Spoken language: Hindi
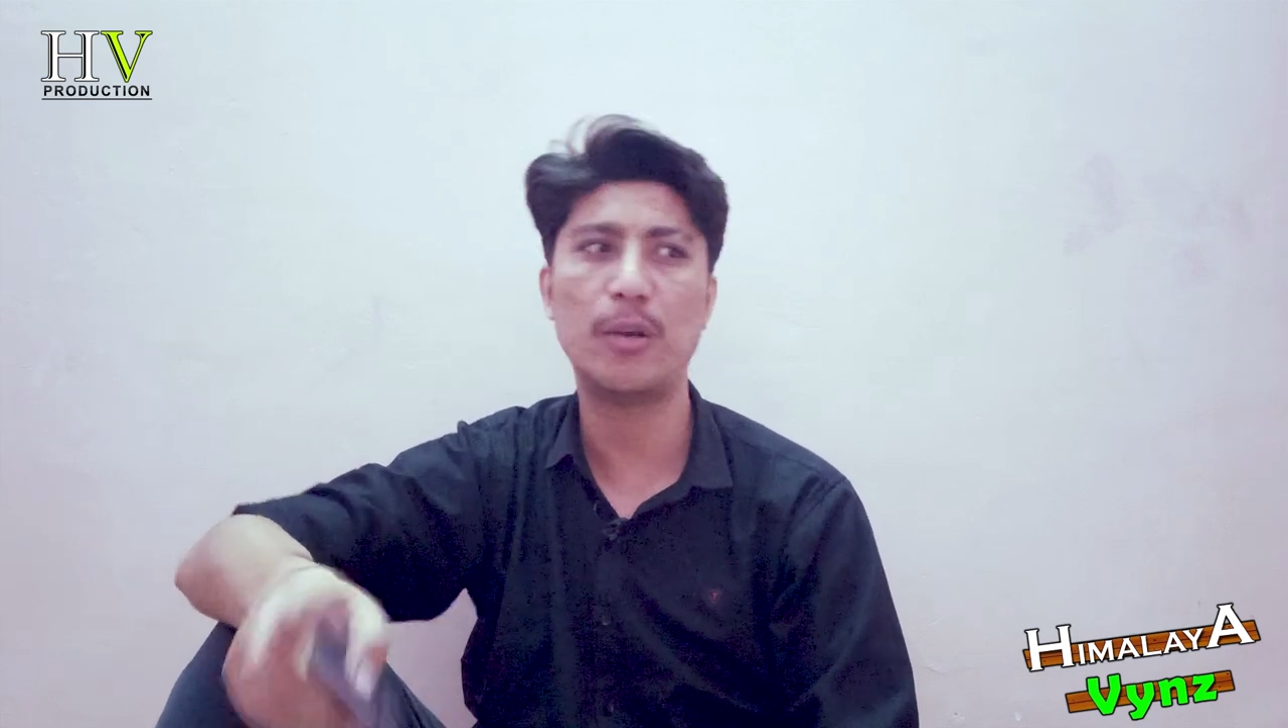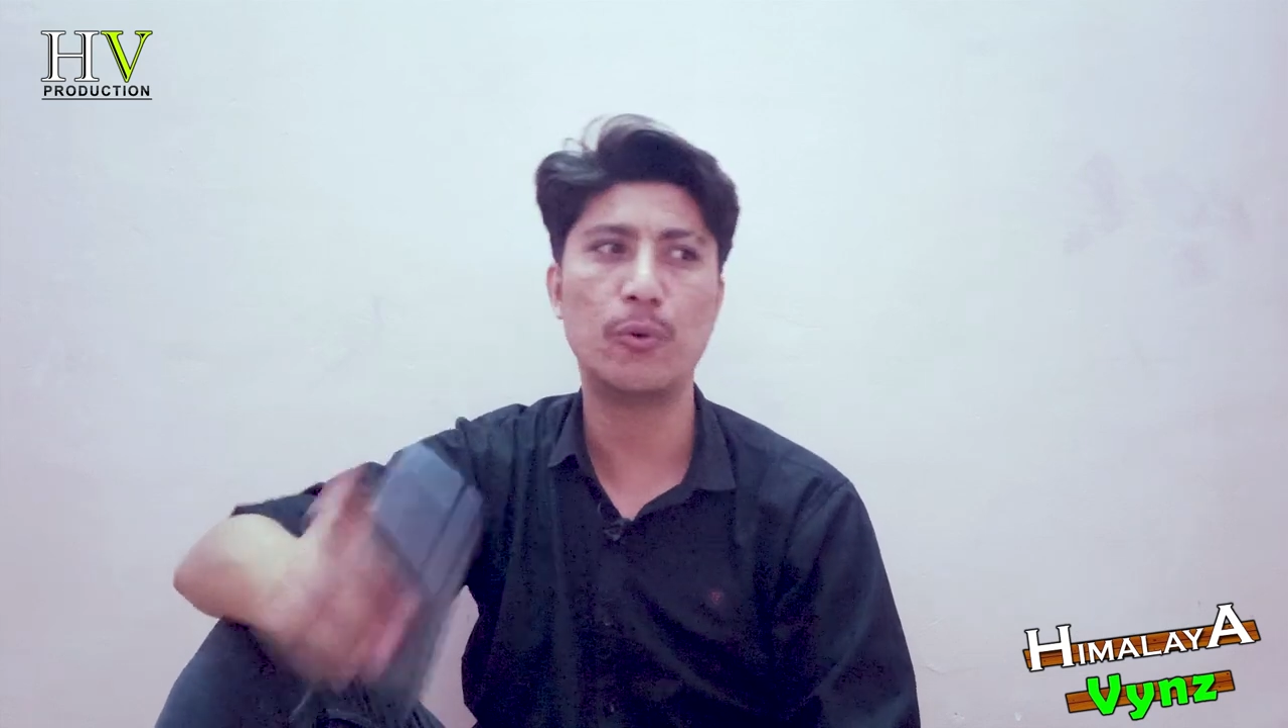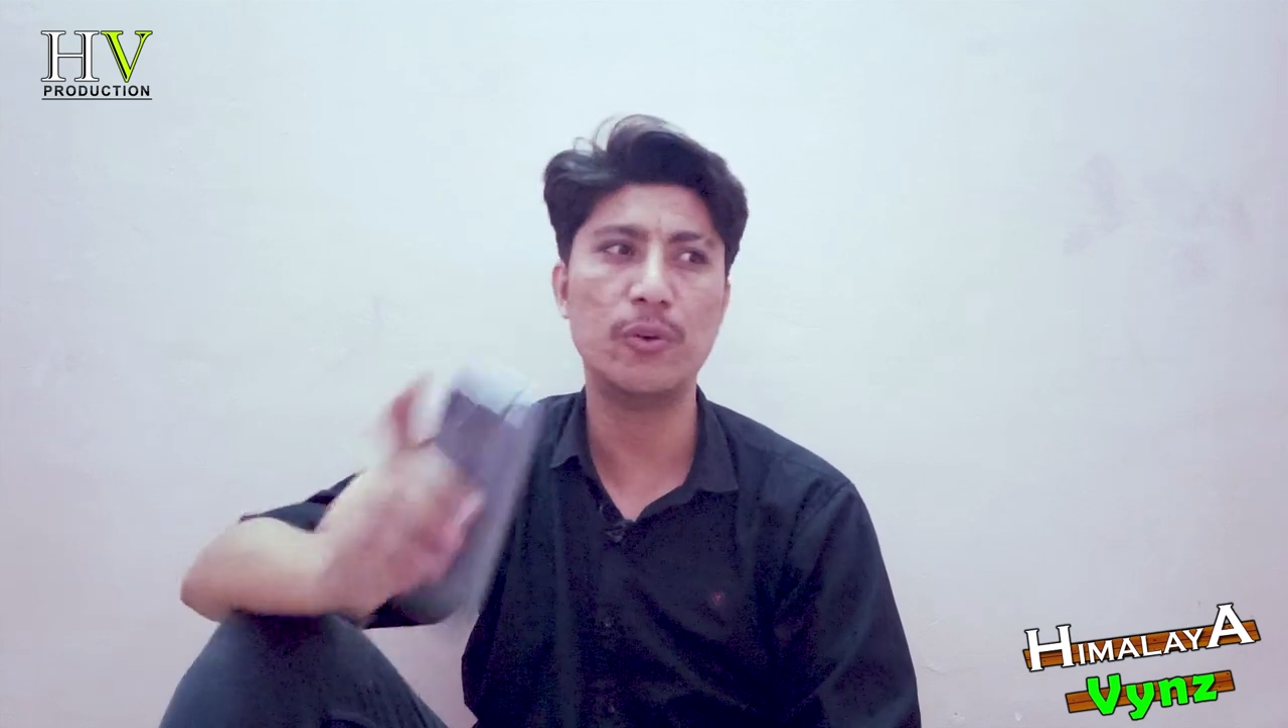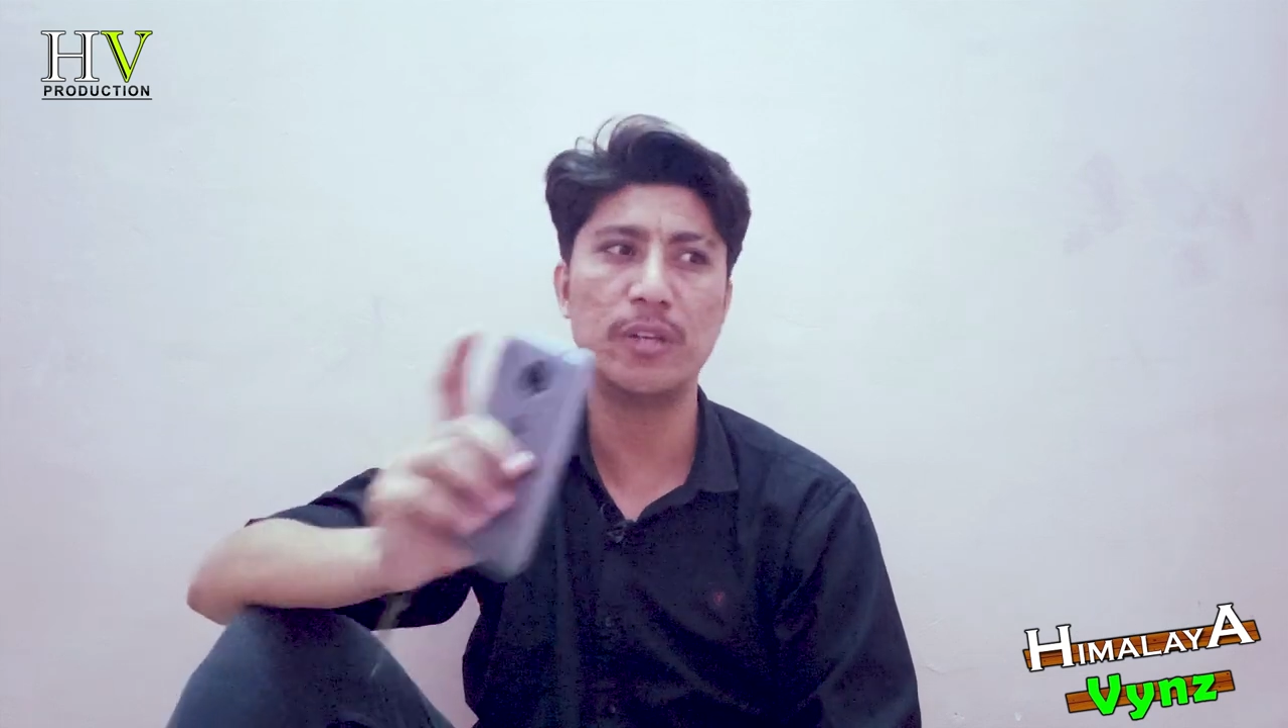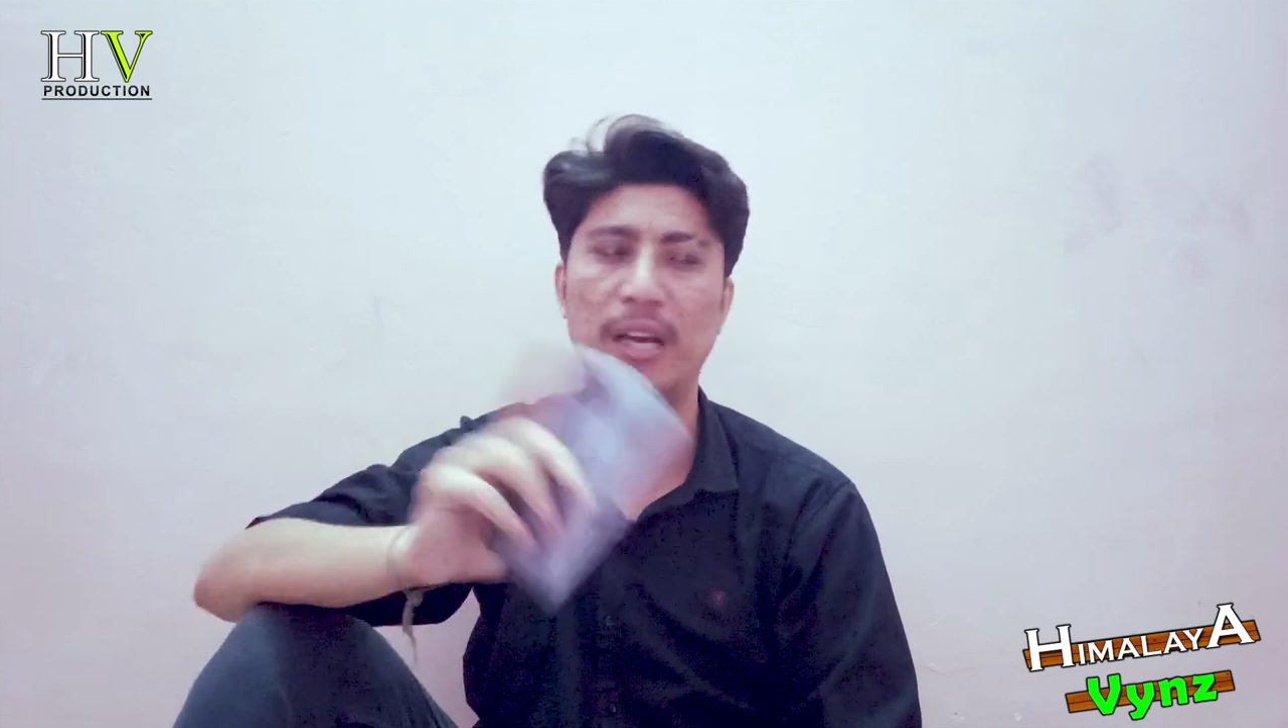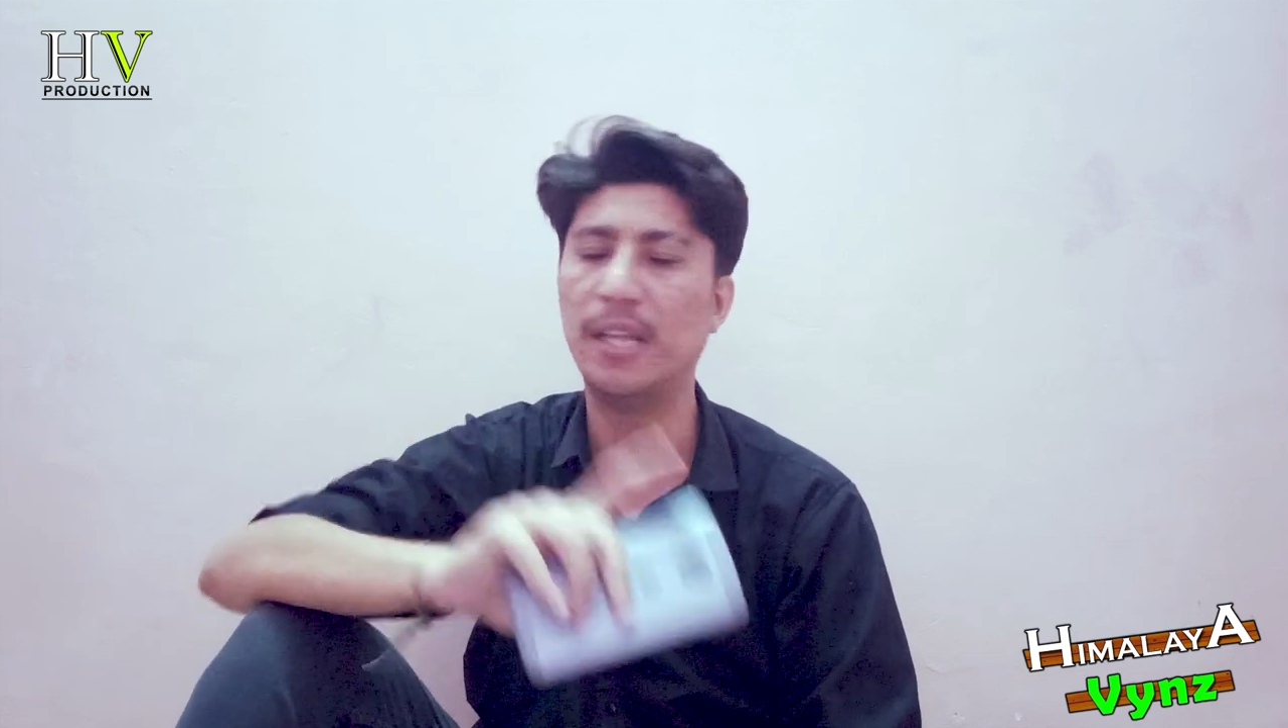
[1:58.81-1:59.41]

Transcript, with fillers: कि कौन